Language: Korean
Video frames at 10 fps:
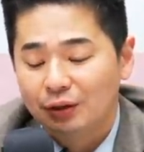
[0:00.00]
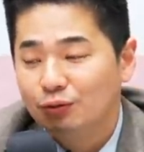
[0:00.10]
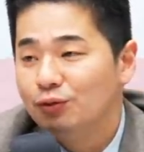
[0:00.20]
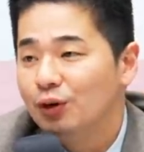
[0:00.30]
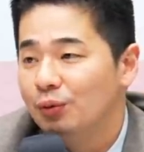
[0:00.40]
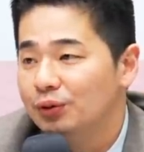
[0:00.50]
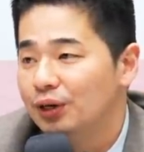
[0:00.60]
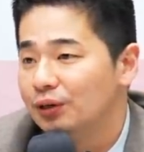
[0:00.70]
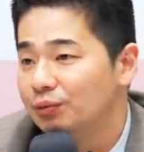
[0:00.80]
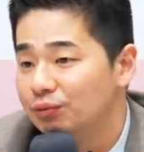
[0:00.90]
이유가
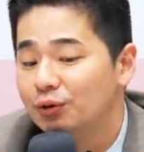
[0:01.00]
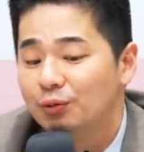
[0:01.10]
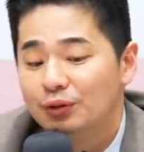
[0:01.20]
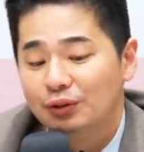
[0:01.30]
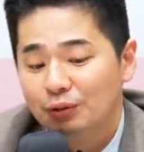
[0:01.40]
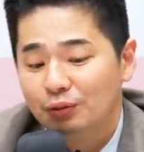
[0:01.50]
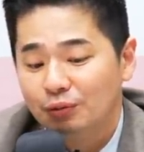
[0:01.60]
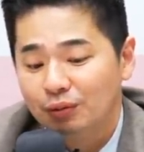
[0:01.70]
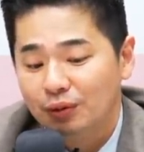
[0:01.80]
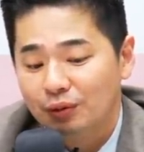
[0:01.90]
뭐냐고 물어보신 이유
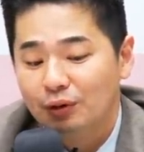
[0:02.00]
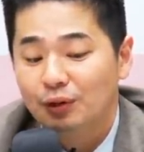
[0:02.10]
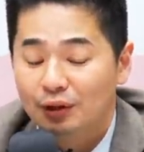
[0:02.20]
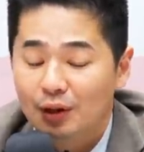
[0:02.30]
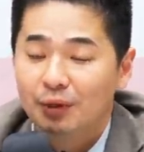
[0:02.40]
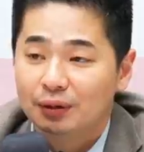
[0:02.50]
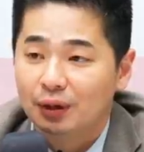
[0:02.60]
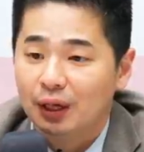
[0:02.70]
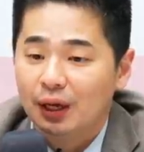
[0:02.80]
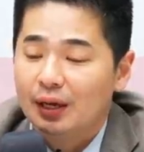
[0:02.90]
그래서 대답한
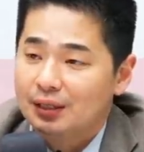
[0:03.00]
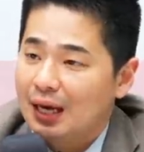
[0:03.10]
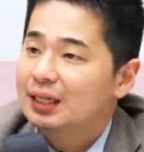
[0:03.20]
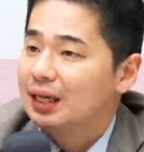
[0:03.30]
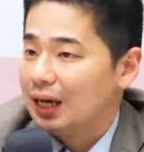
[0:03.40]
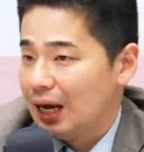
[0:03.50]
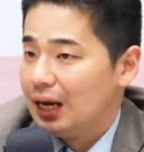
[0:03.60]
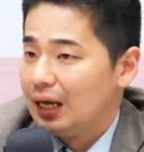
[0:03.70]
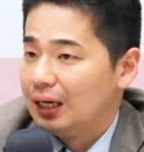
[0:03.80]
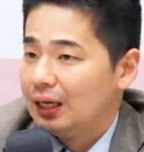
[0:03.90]
게 네. 싸니까
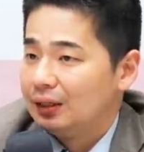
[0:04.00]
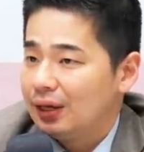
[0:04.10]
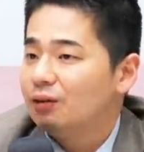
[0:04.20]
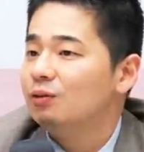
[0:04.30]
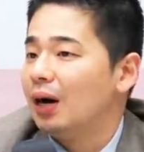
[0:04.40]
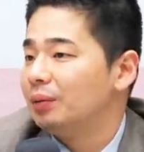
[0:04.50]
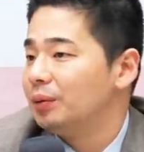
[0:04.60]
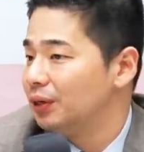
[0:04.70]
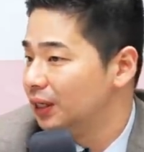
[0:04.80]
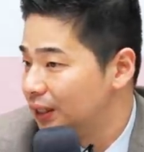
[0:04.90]
싸고 음. 마음이
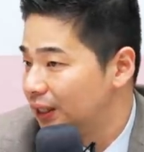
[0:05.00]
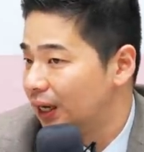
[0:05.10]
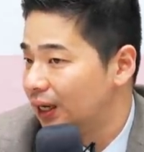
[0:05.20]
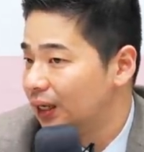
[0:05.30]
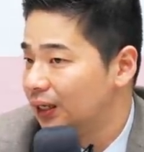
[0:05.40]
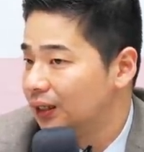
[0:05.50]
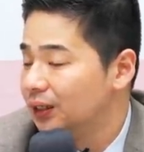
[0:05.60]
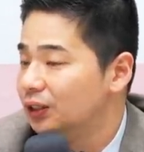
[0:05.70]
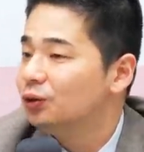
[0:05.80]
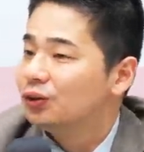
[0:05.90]
편하니까. 네. 그
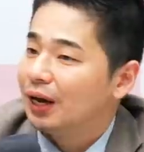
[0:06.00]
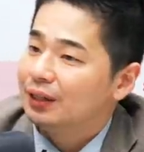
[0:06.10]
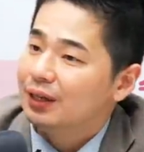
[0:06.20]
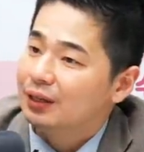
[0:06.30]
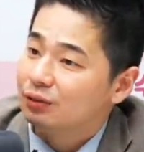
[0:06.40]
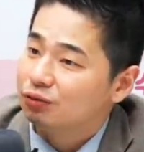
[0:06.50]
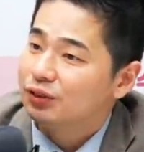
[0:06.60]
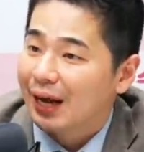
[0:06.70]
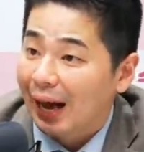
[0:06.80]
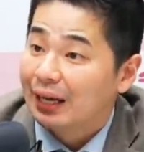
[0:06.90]
이것도 하나의
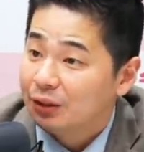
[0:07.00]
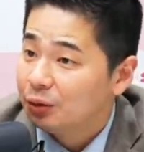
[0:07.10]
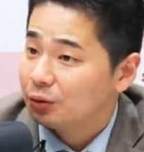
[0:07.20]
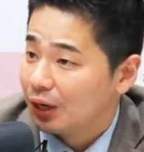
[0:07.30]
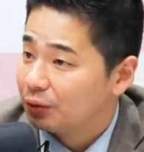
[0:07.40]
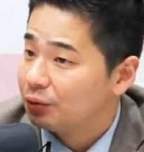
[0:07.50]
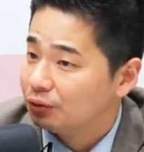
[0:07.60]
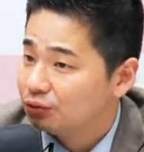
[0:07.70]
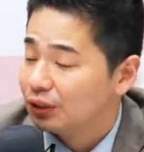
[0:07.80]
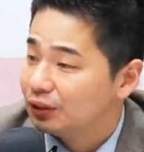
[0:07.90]
투자 아이디어로 작용할
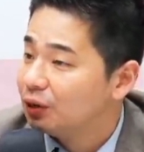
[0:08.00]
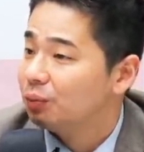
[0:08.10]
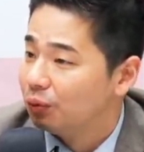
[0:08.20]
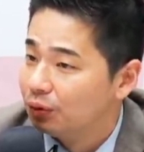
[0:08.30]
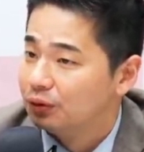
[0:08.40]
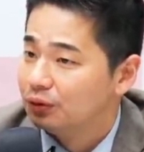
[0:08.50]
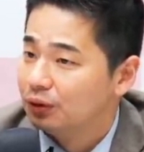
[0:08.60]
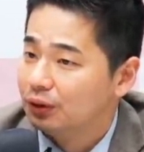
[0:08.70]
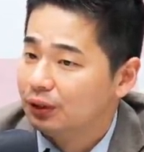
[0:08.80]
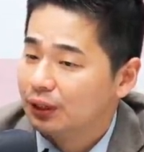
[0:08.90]
수가 있다고 보거든요.
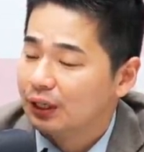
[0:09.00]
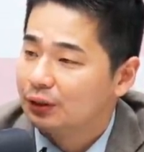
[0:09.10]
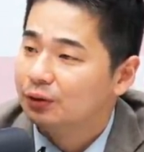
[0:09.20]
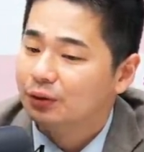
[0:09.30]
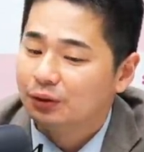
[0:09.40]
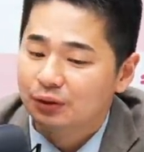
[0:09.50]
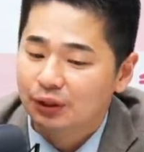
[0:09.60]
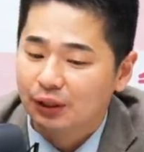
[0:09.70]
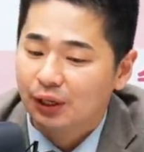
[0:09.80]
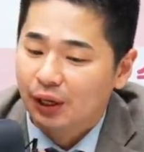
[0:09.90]
그러니까 그런
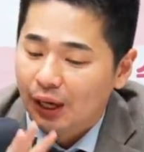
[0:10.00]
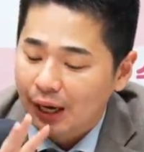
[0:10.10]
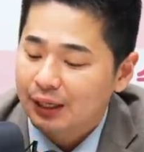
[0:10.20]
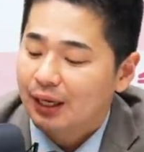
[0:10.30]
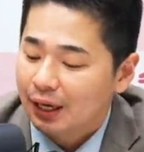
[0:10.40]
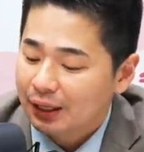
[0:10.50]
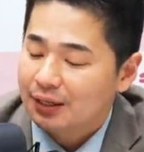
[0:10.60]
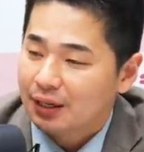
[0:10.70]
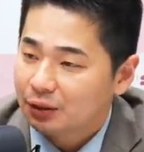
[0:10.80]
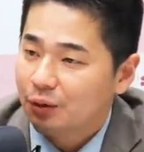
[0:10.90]
것들이 하나하나
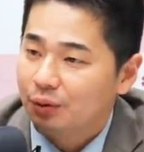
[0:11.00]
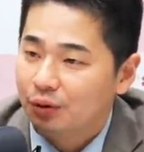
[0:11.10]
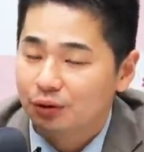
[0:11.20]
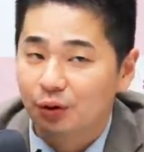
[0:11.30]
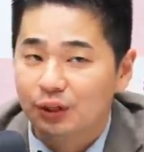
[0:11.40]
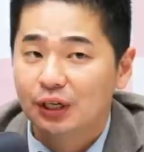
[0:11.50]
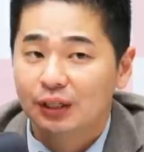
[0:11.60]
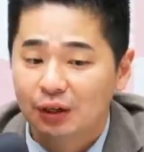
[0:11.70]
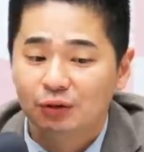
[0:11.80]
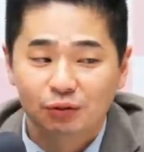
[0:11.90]
섹터별로 전이가
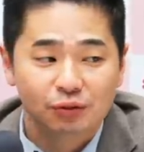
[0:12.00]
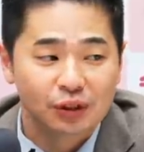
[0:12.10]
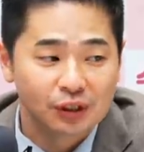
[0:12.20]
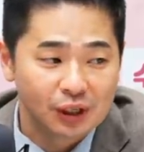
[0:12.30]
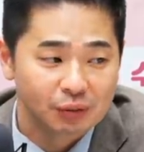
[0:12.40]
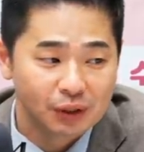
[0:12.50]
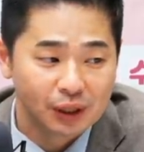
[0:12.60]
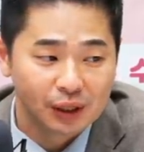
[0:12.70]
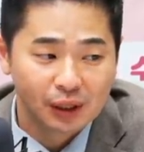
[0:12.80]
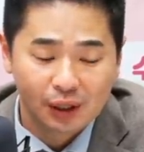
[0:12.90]
되는 중이기
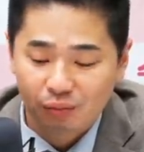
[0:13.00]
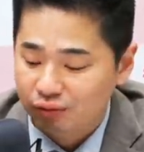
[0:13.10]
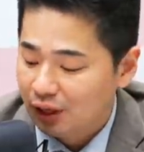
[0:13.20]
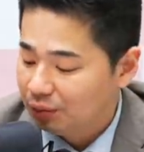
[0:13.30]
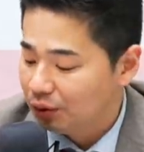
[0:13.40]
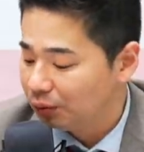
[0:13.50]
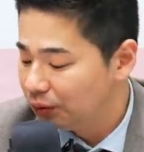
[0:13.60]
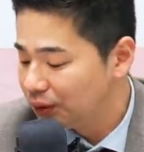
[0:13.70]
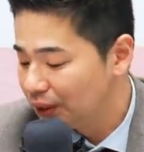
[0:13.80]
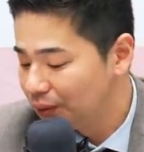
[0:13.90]
때문에 부담이
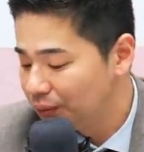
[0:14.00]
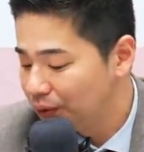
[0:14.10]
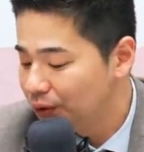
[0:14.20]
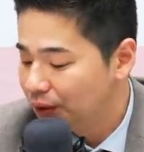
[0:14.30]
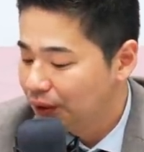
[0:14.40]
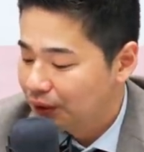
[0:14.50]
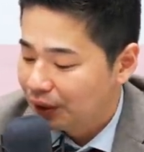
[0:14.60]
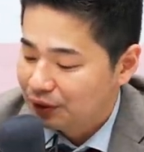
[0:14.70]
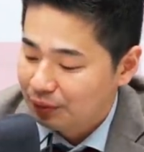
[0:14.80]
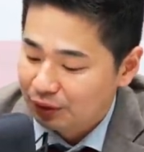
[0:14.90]
없었다라는 표현
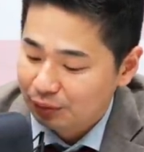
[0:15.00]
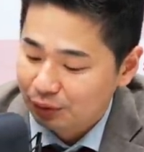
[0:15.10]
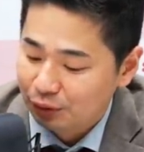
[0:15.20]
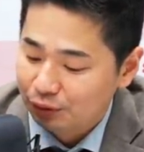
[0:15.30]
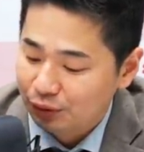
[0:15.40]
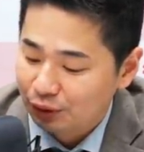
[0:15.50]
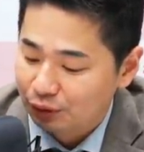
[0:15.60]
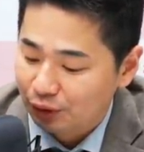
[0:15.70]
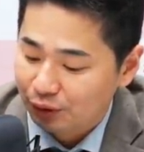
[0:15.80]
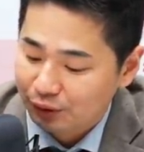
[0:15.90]
같이 말씀드릴 수
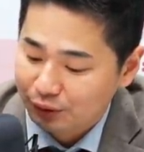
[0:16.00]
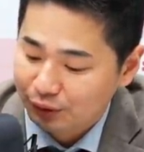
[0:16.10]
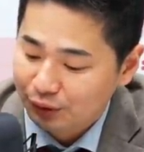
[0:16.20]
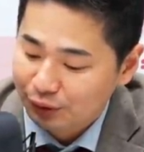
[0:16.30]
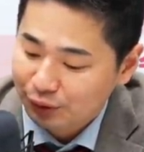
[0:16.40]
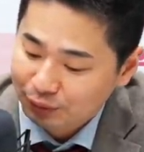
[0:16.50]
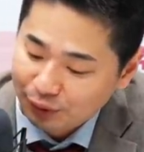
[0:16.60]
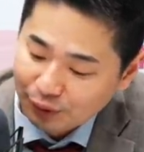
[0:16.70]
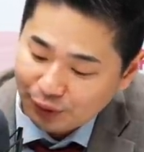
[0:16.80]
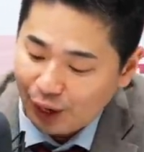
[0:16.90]
있겠고요. 네. 이게 지금
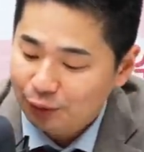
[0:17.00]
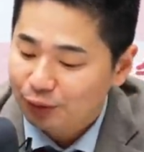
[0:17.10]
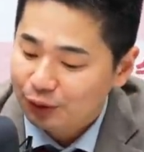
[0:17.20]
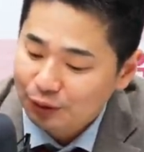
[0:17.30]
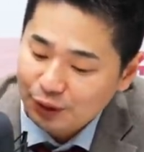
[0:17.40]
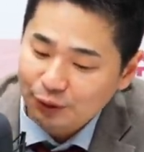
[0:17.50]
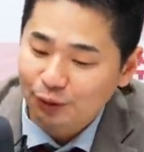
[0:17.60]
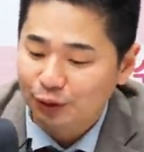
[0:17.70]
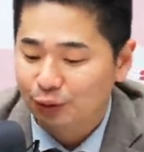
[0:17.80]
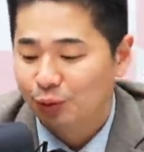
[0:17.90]
계속 이런
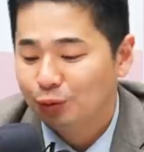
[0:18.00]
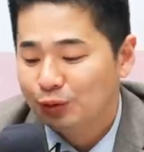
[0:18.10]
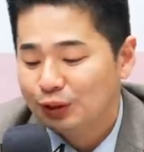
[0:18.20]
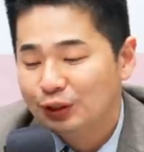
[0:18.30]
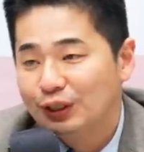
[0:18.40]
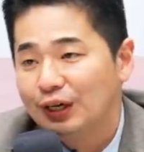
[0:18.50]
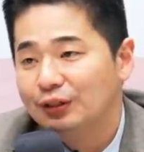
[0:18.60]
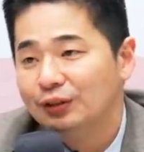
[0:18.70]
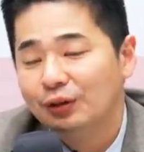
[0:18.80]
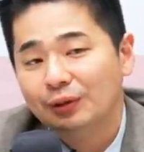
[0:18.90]
섹터들이 돌고
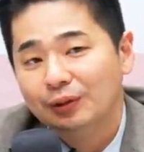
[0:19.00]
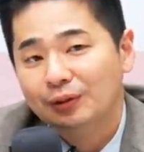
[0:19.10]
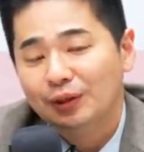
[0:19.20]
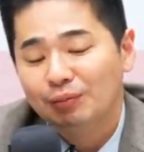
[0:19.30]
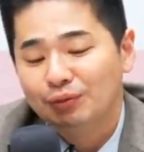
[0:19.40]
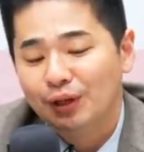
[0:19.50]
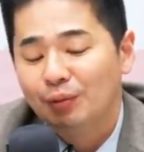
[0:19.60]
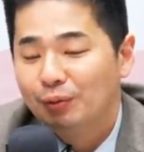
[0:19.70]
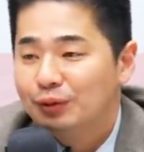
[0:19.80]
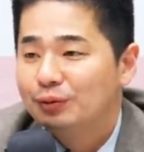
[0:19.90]
있으니까는요. 음. 부담
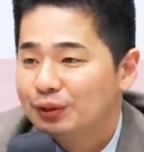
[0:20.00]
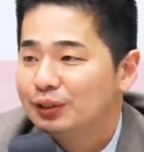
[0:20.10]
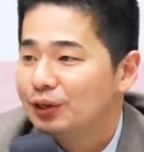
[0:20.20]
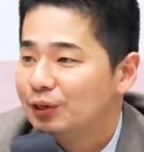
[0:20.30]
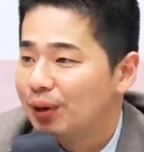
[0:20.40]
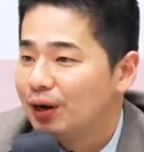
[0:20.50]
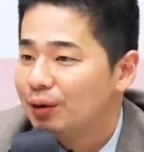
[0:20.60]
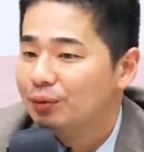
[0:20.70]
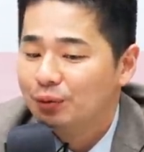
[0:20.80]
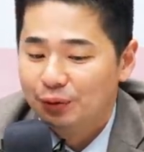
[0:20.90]
없이 좀 시장을
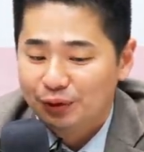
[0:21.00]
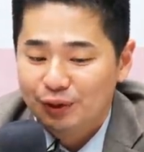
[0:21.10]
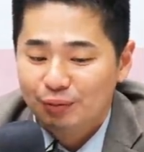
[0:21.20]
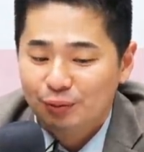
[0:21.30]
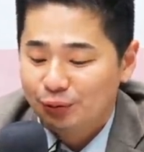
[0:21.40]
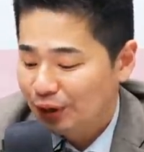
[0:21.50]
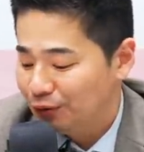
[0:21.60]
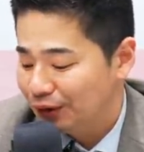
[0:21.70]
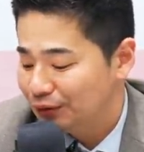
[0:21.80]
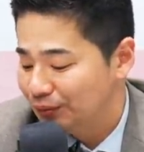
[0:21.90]
바라보고 기분 좋게
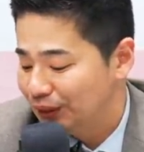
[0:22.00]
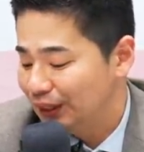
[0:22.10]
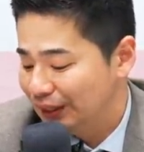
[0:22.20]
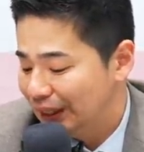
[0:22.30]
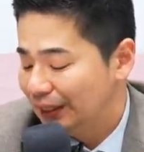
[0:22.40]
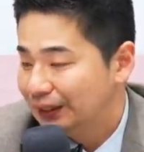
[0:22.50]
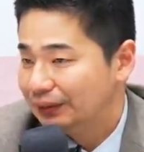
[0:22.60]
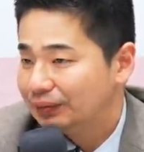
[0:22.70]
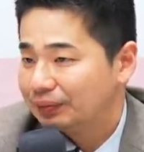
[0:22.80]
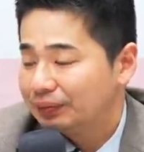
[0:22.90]
하고 왔습니다. 네.